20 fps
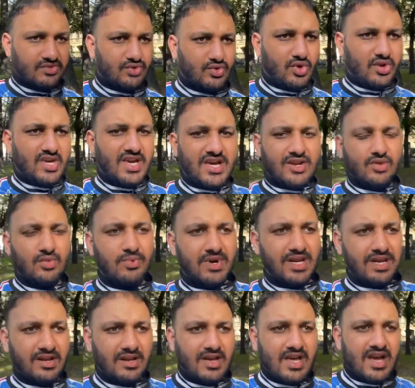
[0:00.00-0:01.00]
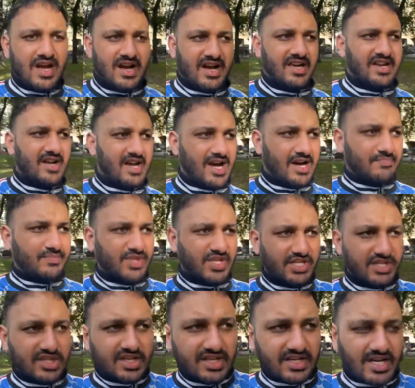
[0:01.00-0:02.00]
दो हज़ार रूबल अगर आप
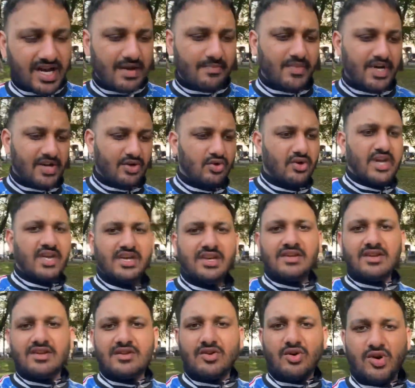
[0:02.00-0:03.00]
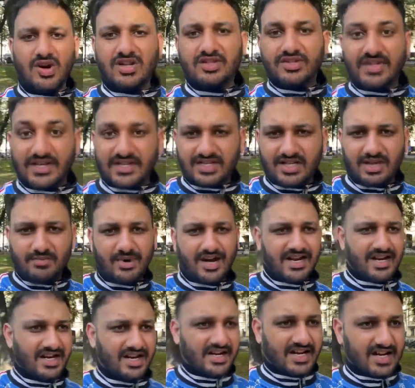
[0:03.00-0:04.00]
तीस दिन काम करोगे और दस से
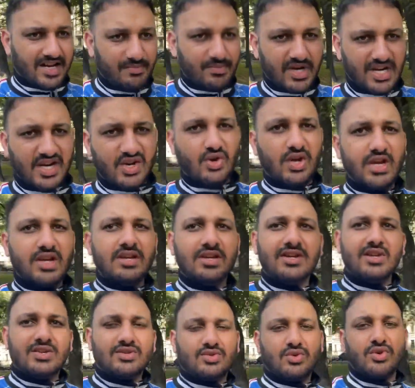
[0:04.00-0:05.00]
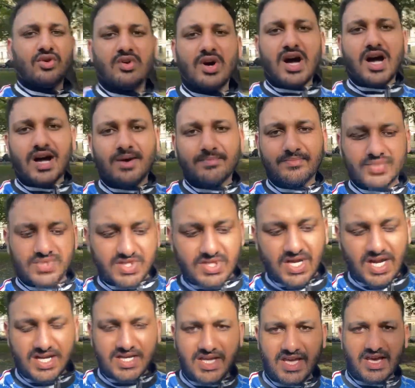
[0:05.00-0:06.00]
बारह घंटे काम करोगे तो आप
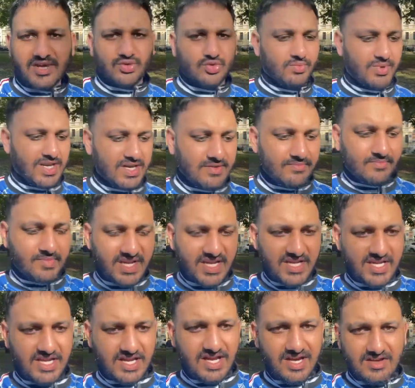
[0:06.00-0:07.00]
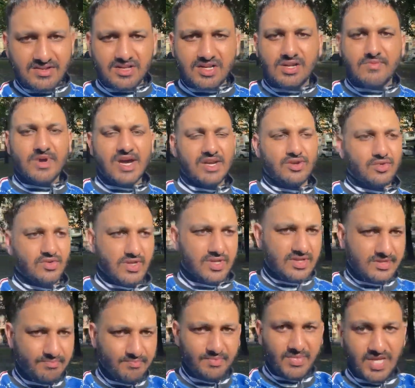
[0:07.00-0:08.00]
साठ हज़ार रूबल महीने का कमा लोगे
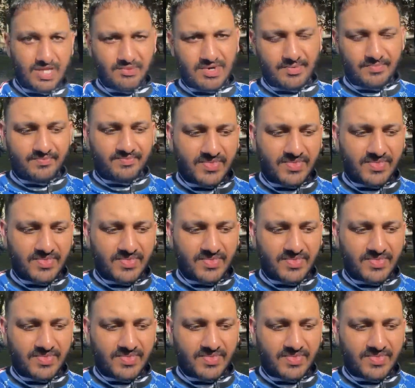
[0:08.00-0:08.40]
मिनिमम